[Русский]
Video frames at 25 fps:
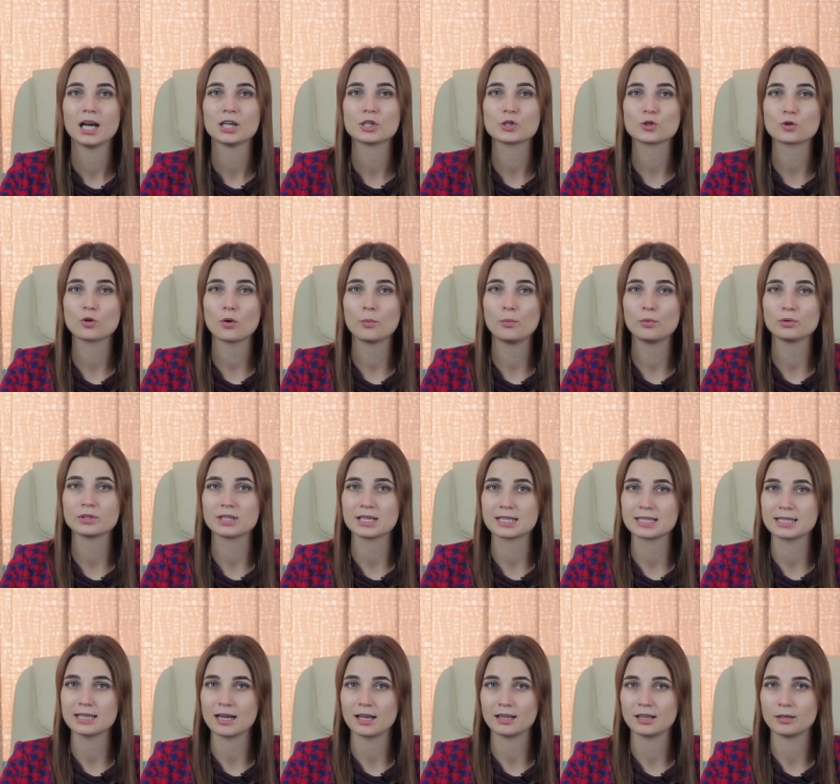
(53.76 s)
Что
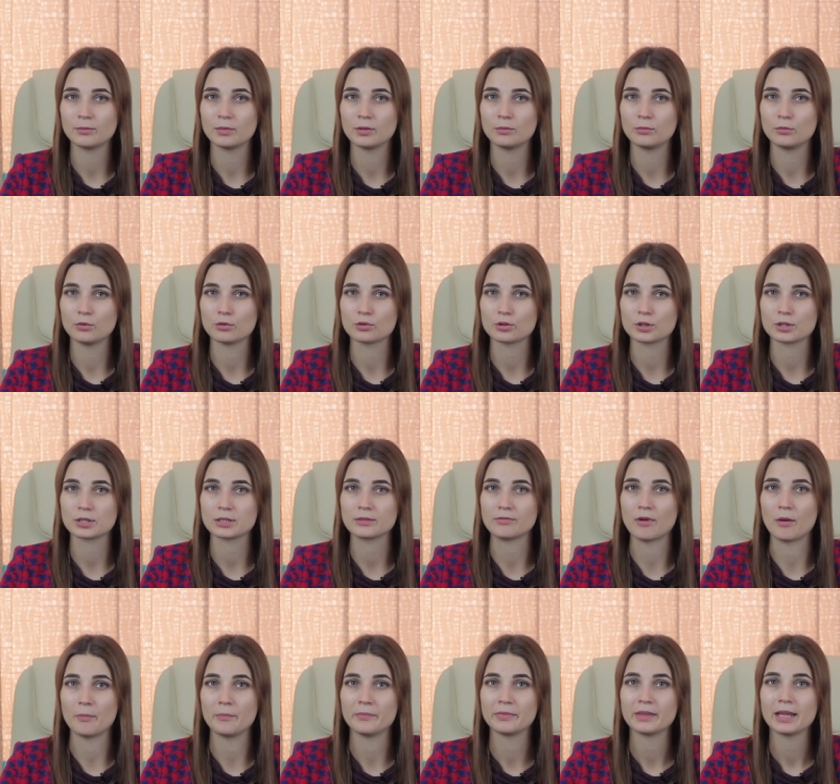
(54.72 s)
будет с данным
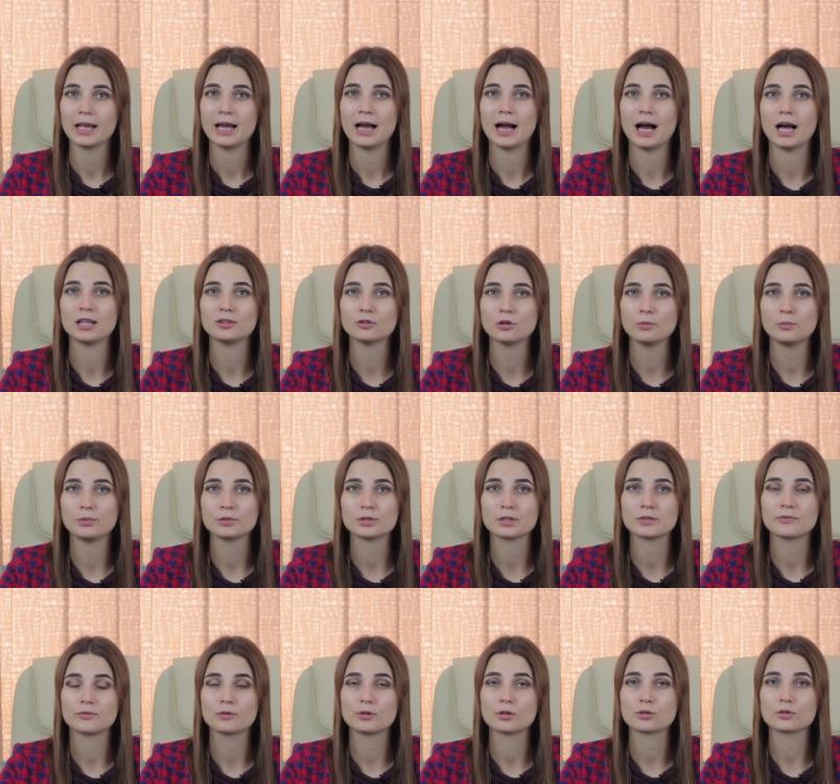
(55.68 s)
имуществом? Оно
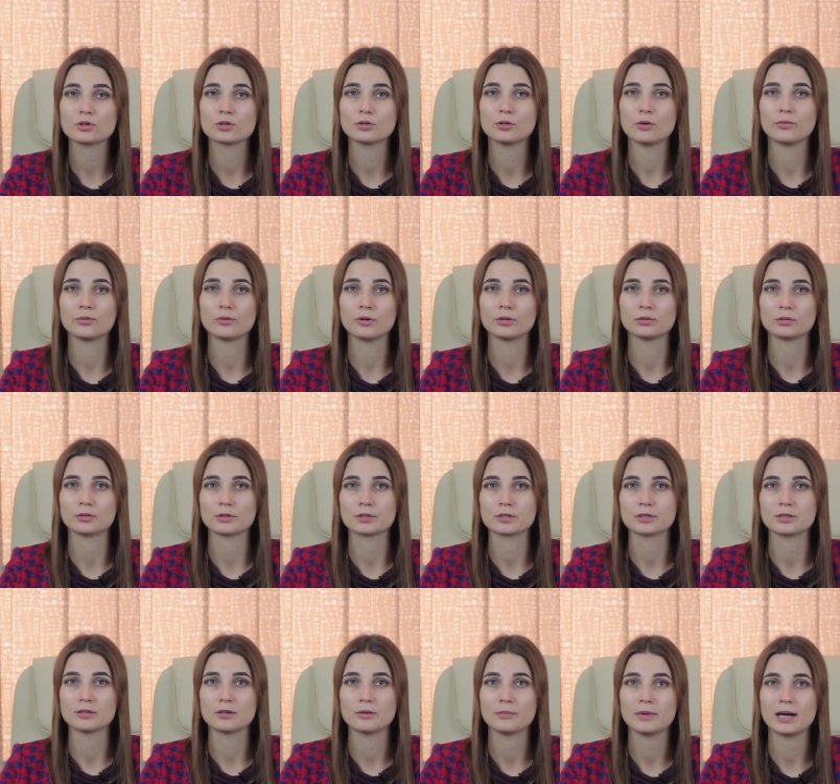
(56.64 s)
будет включено в
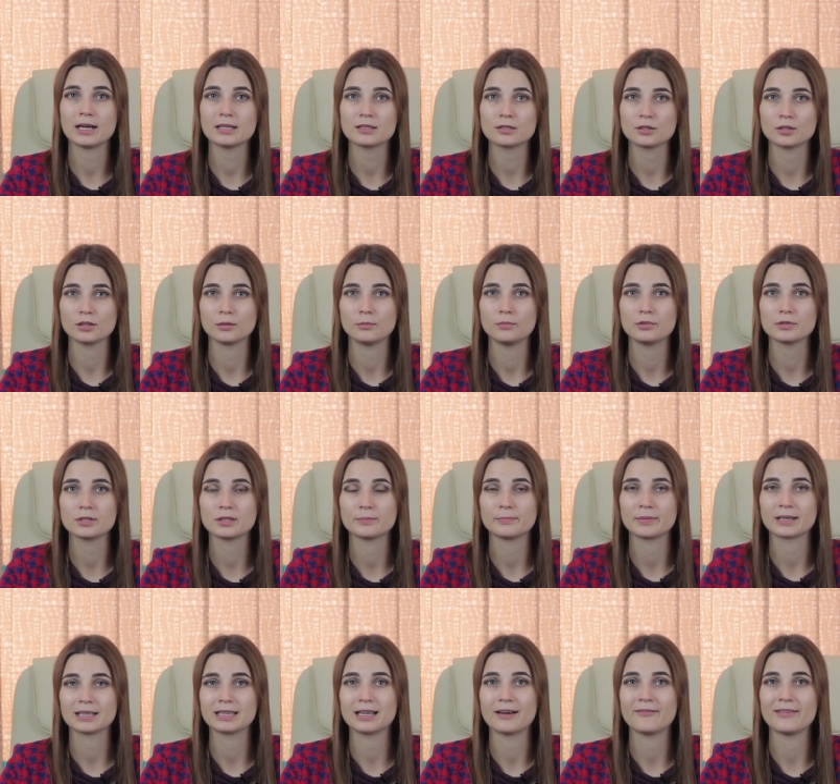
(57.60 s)
конкурсную массу и будет
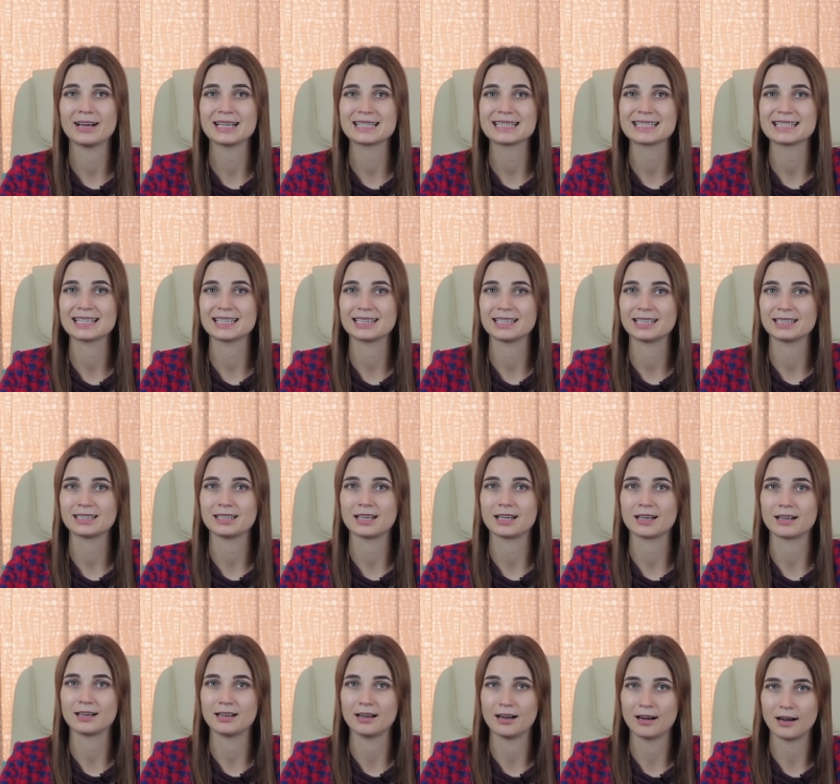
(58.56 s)
продаваться на
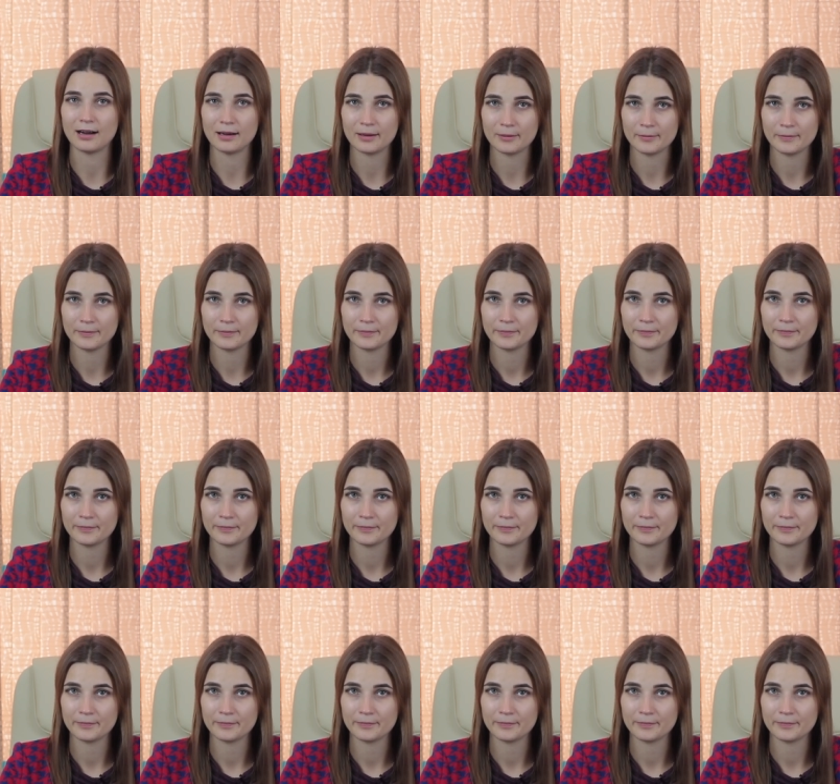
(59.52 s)
торгах.